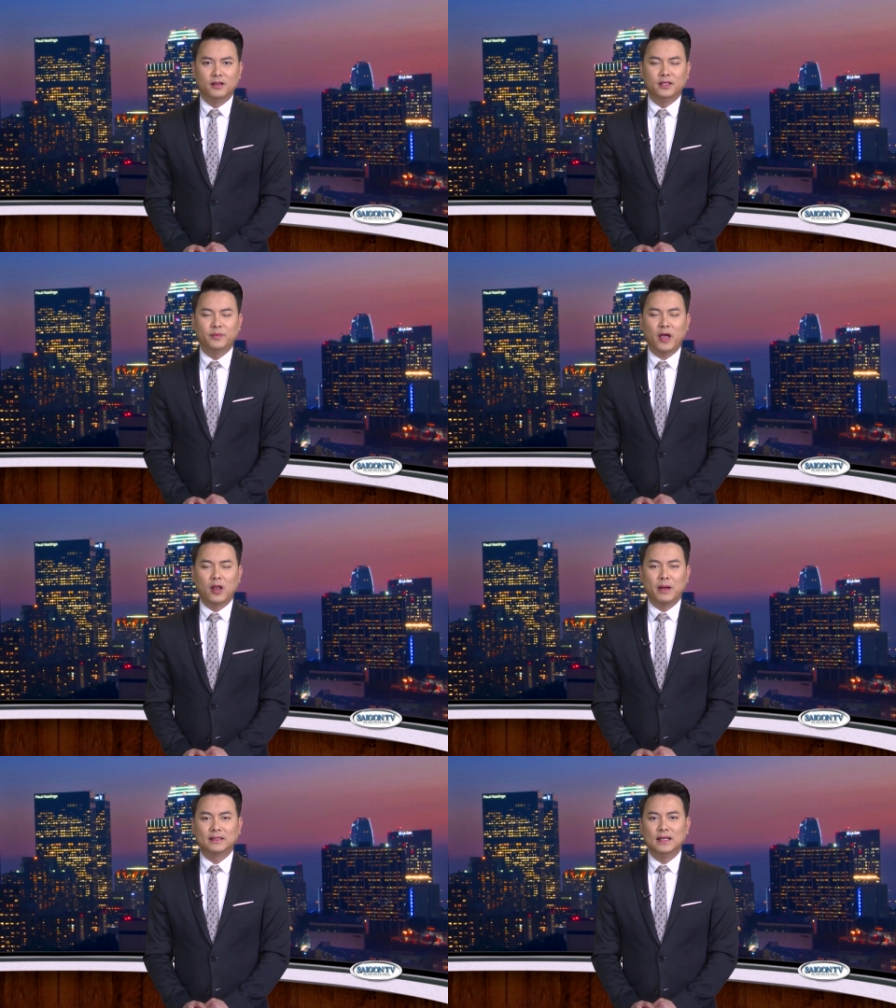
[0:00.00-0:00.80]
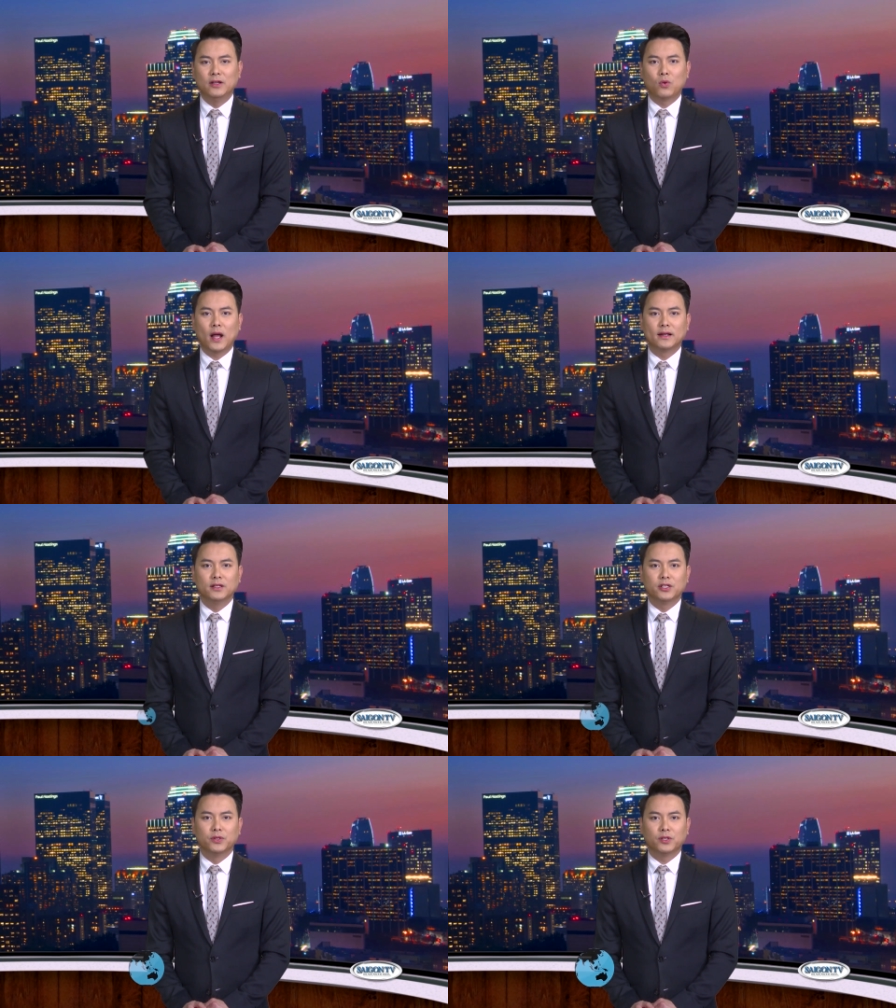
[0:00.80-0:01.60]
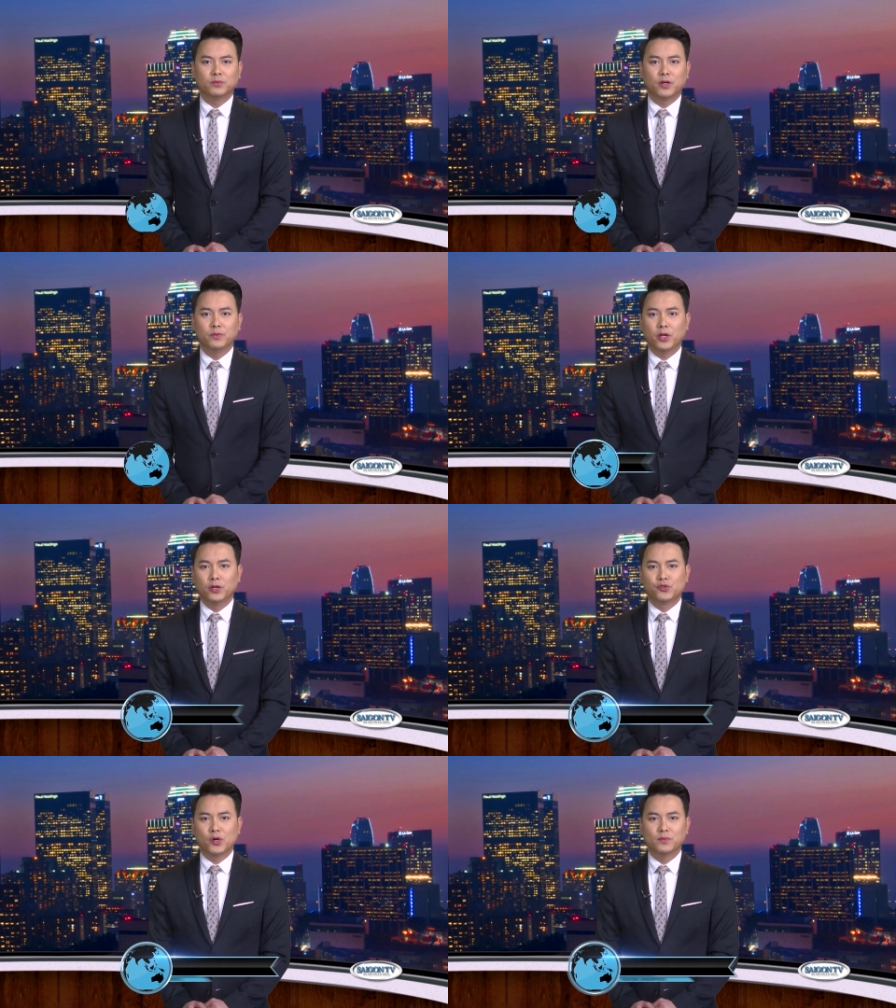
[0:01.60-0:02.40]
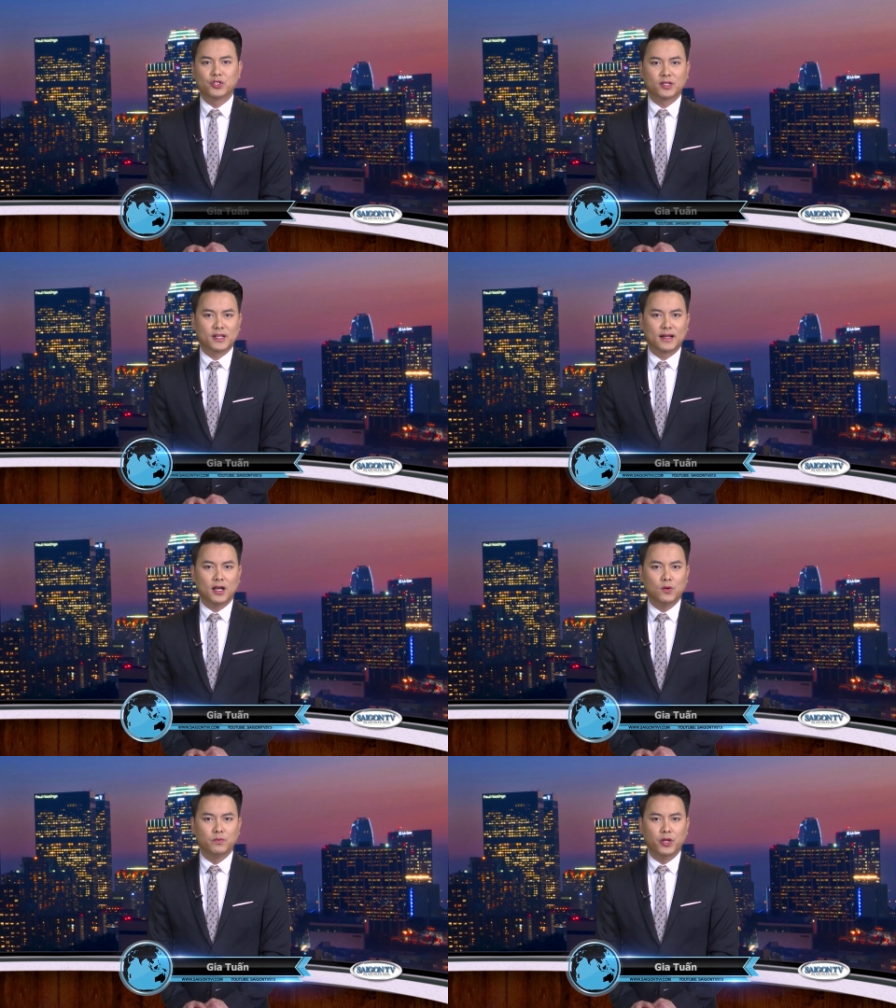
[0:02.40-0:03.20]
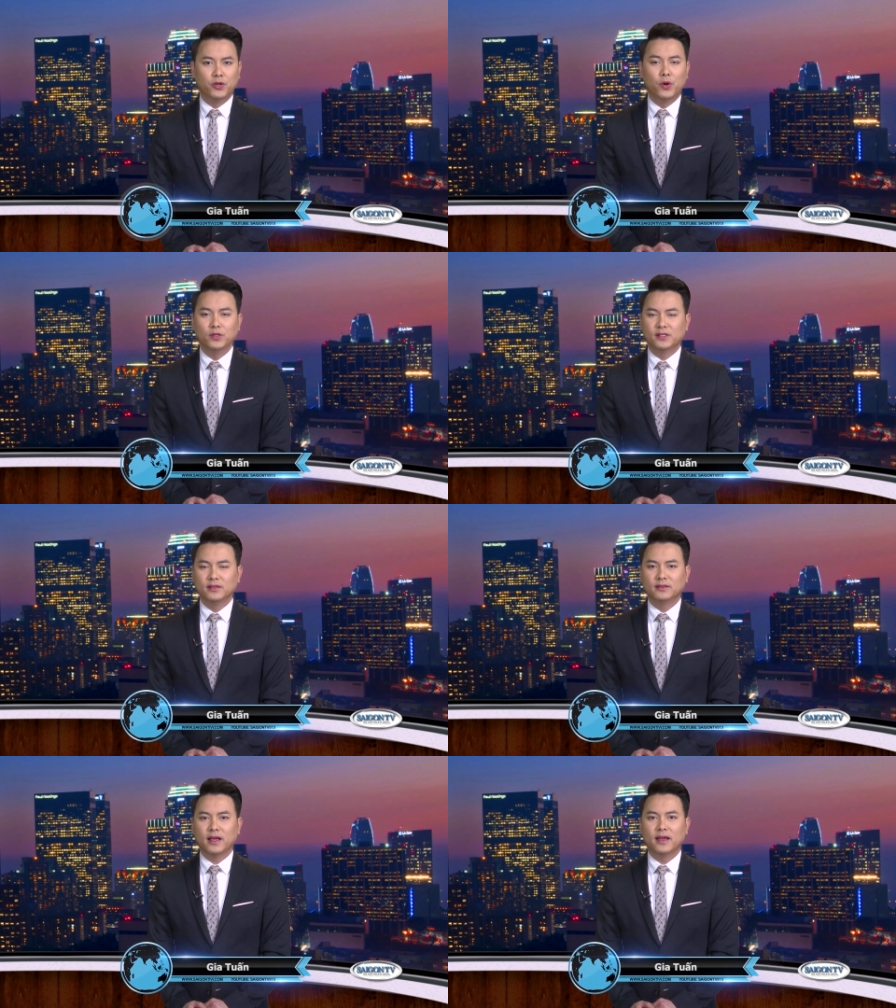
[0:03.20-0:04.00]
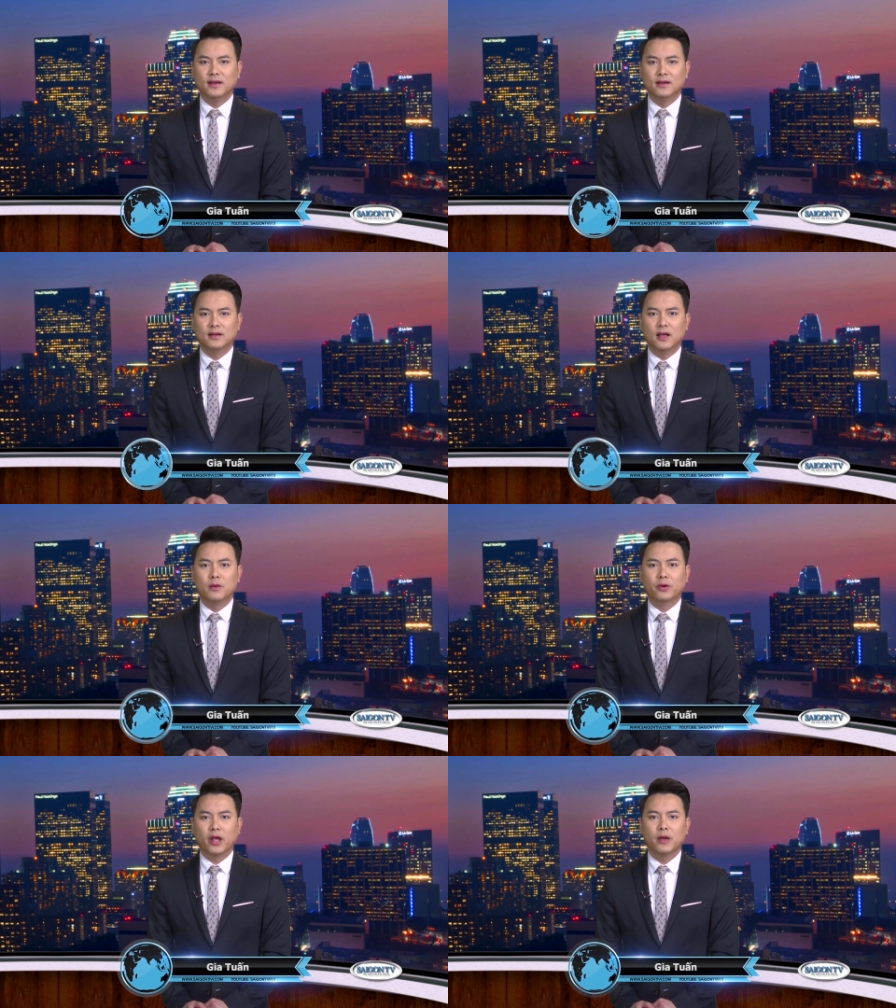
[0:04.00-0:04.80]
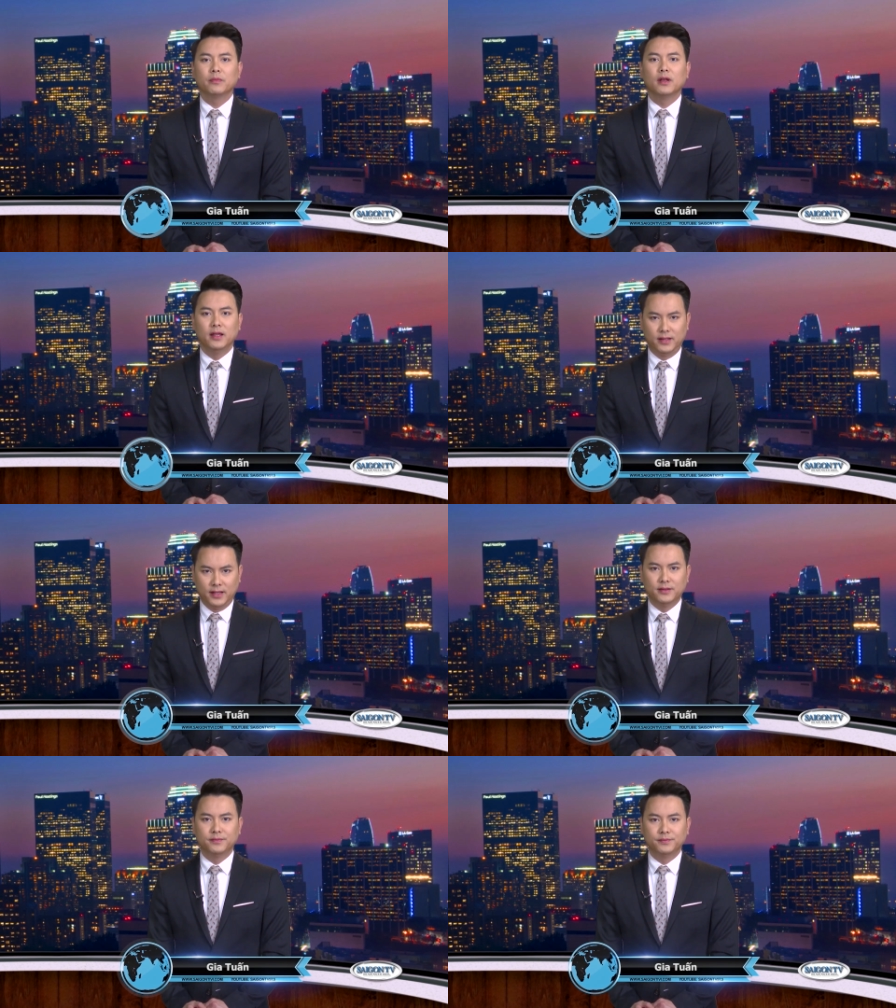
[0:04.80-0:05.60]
Tiếp theo là bản tin liên quan đến cựu Tổng thống Donald Trump cho rằng ông bị đối xử tệ hơn Abraham Lincoln.